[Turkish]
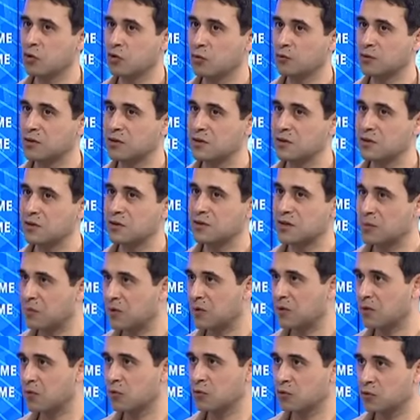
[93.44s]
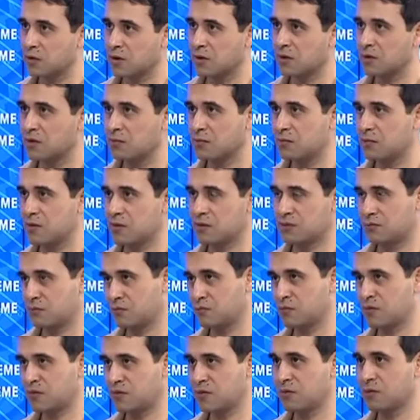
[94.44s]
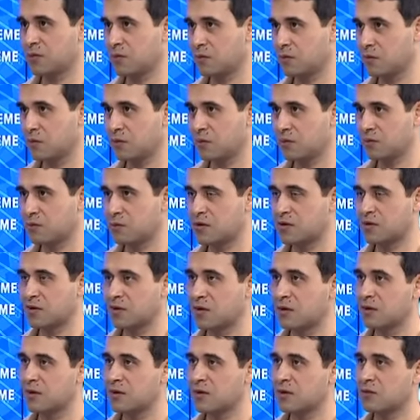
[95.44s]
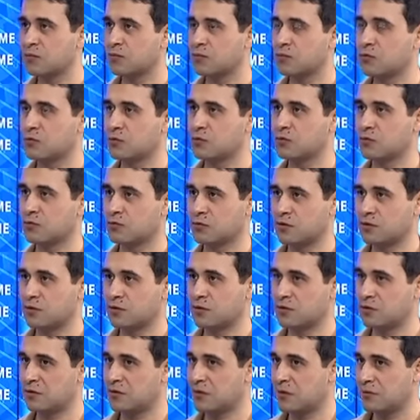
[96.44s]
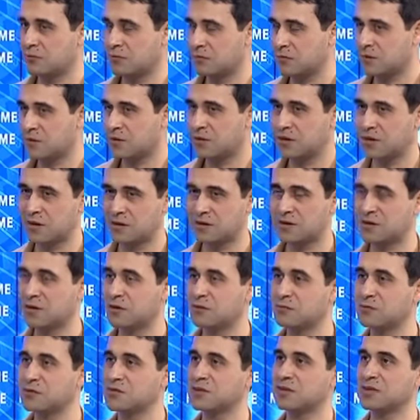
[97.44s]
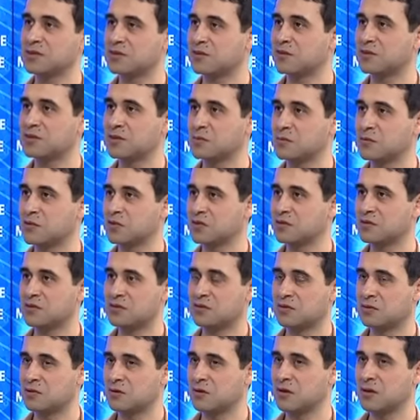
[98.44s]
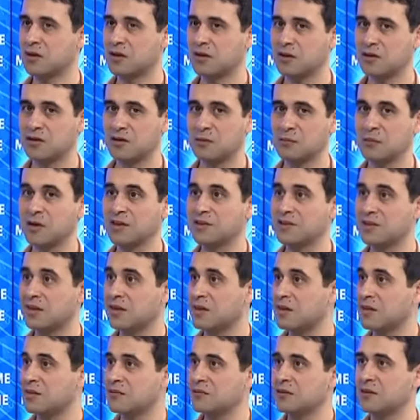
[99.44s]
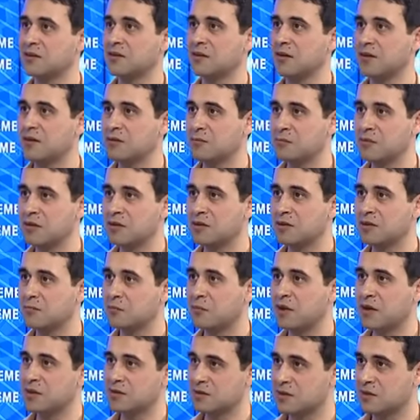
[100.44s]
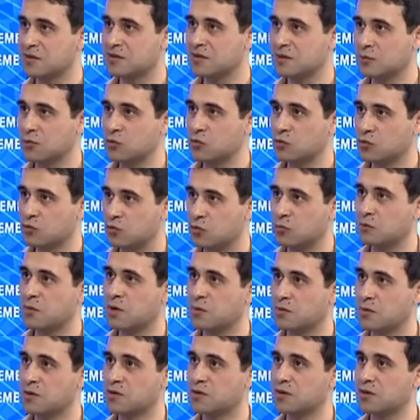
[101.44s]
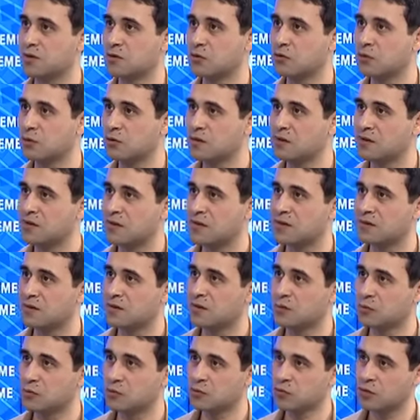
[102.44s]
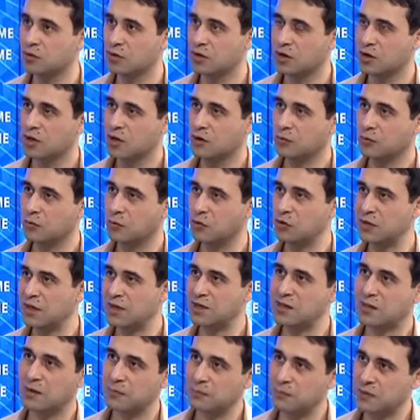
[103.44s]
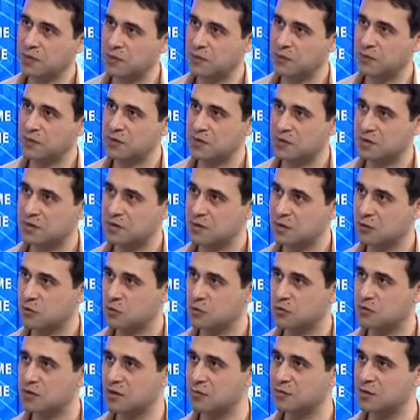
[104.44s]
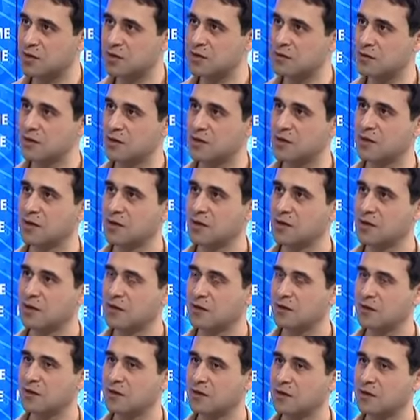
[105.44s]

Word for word: Mükemmel olmadığı için demek ki o da bizim gibi bir şekilde bu e, işte etrafımızda yaşadığımız maddelerin vesairenin bir parçası gibi düşünülmeye başlandı. Dolayısıyla aslında bunu modern yapmaya başlayan şey gözlemler